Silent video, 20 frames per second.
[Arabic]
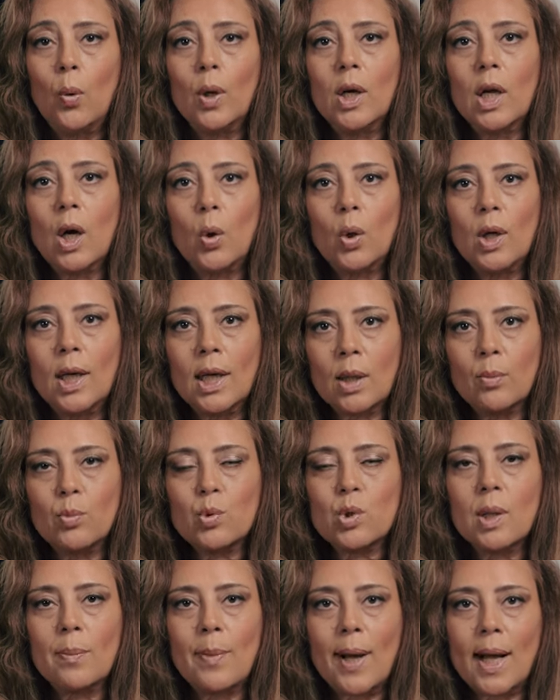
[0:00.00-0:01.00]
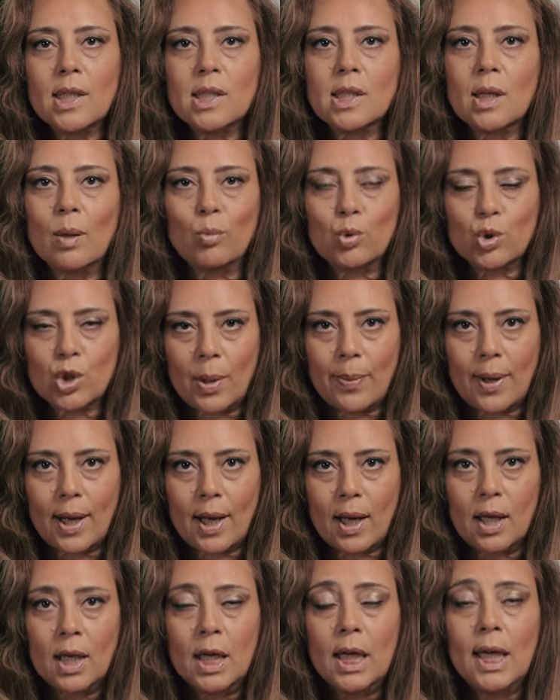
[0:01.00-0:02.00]
وانا هقول لك يا مسلم حادثه
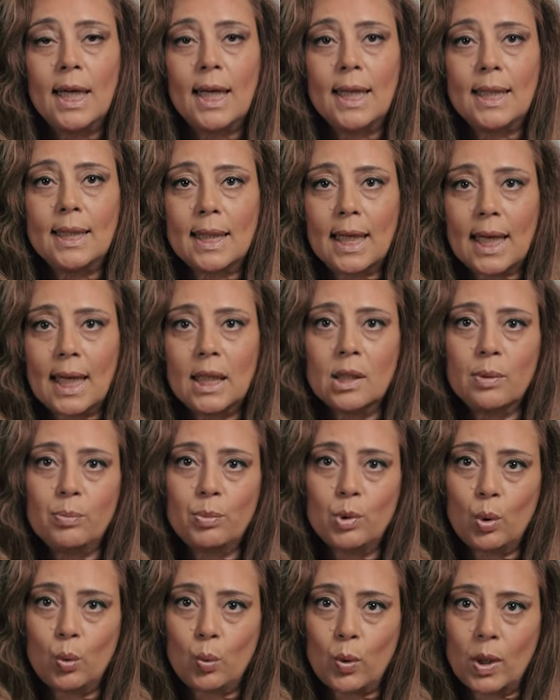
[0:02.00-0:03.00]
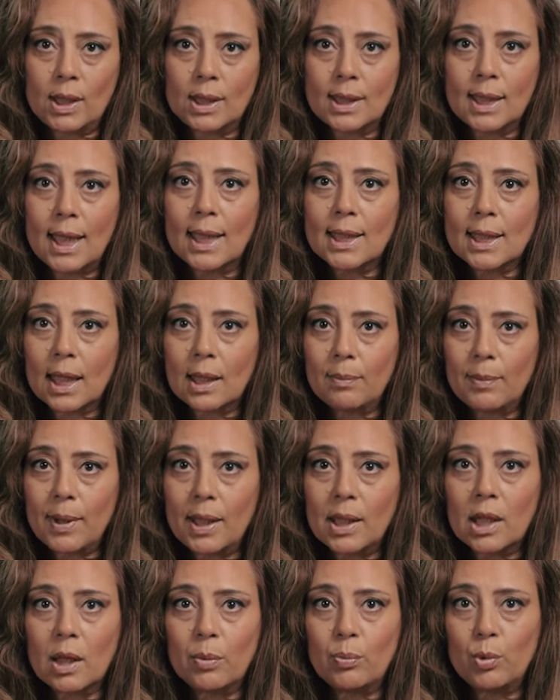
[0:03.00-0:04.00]
مشابهه ان خالد بن الوليد قتل
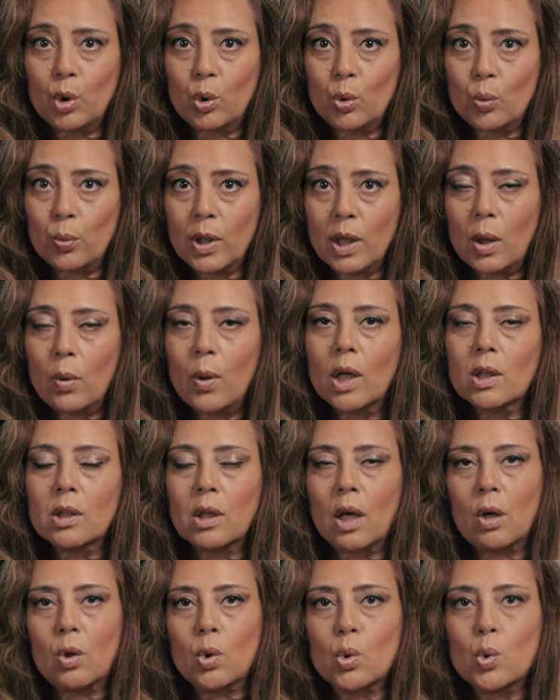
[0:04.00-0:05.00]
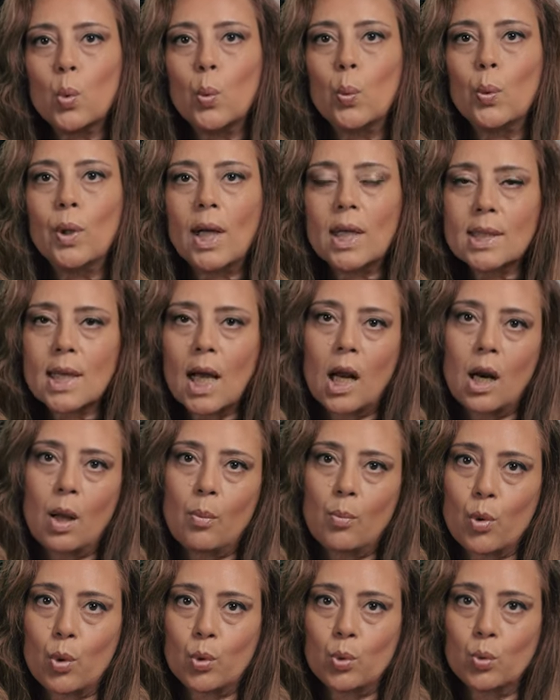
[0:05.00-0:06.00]
مالك بن النويره وقطع راسه ونزع على
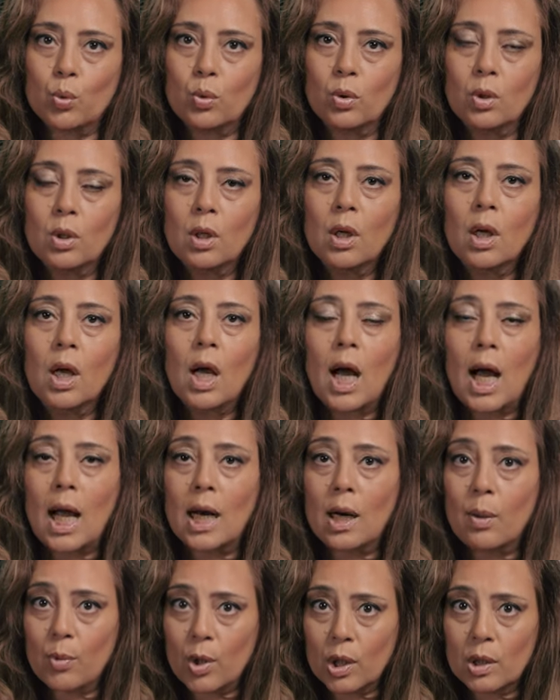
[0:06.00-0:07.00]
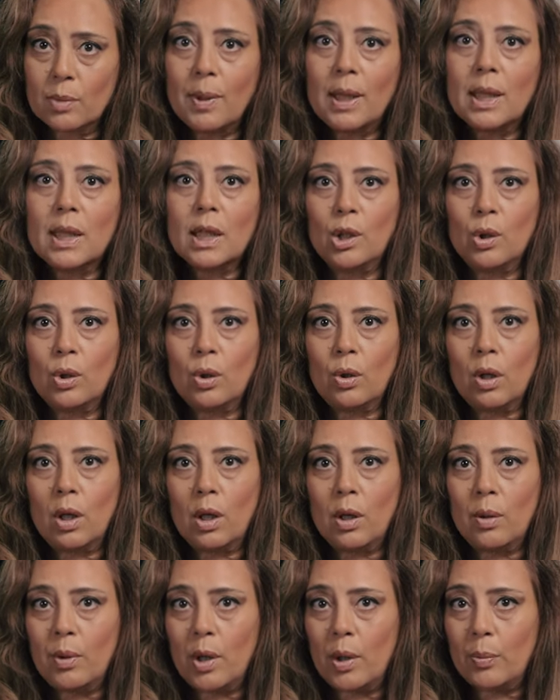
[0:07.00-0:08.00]
مراته على مرات مالك
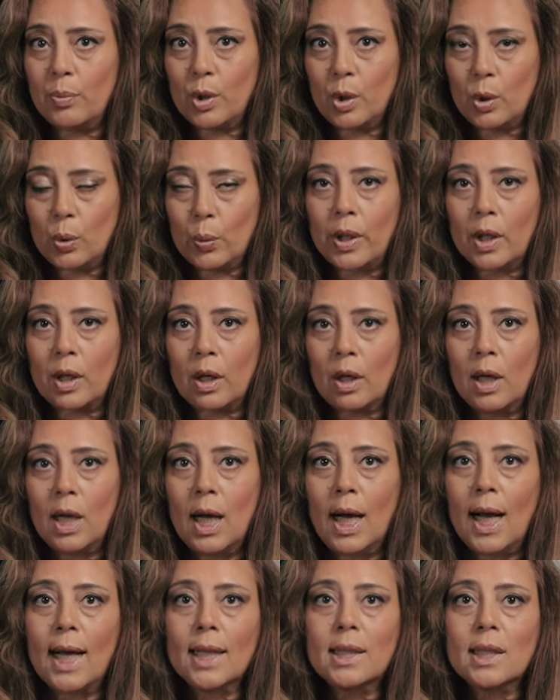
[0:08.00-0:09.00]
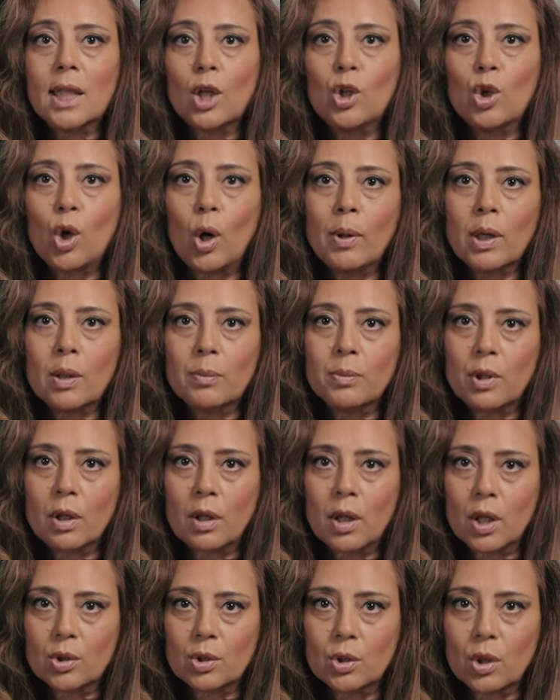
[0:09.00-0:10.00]
بن النويره حتى ان عمر بن
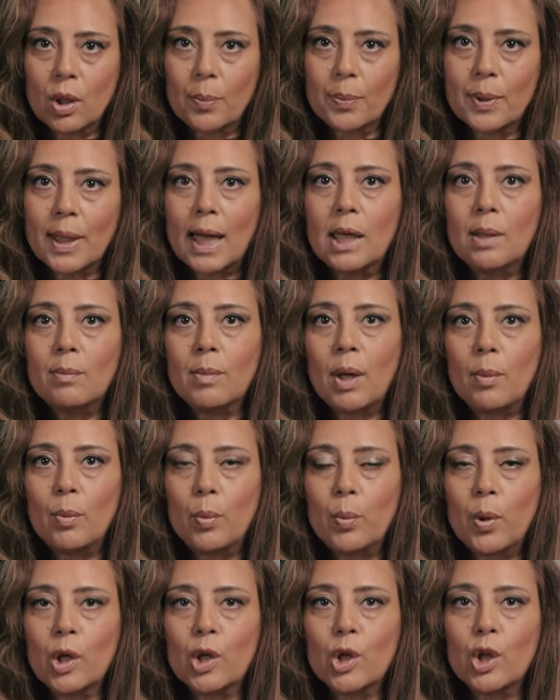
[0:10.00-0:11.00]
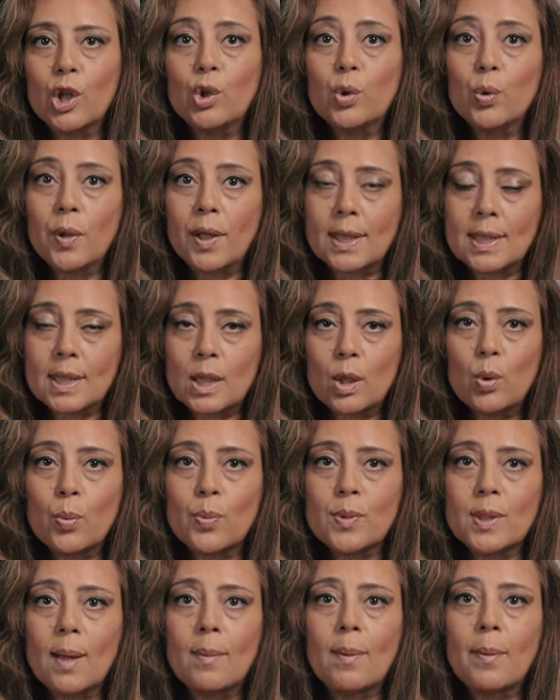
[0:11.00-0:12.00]
الخطاب كلم ابو بكر انه يعزله
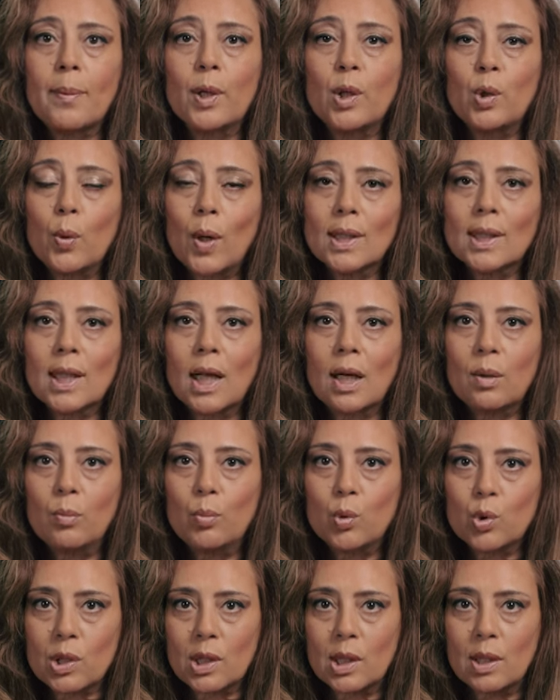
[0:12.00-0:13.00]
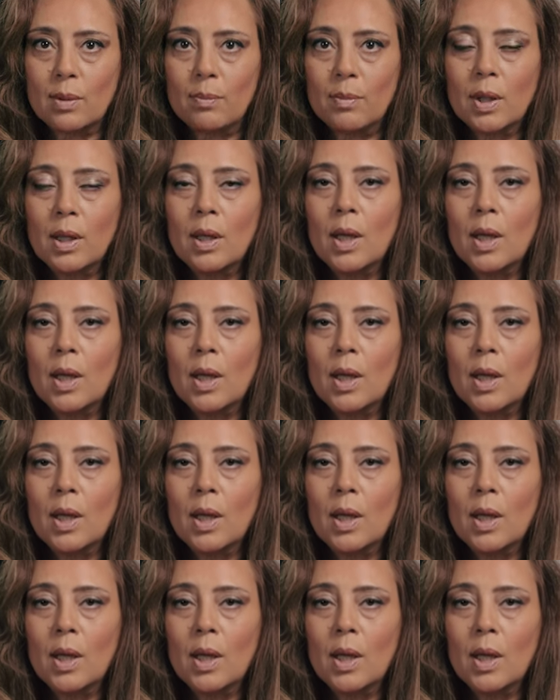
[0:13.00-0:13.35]
بسبب انه قتل مسلم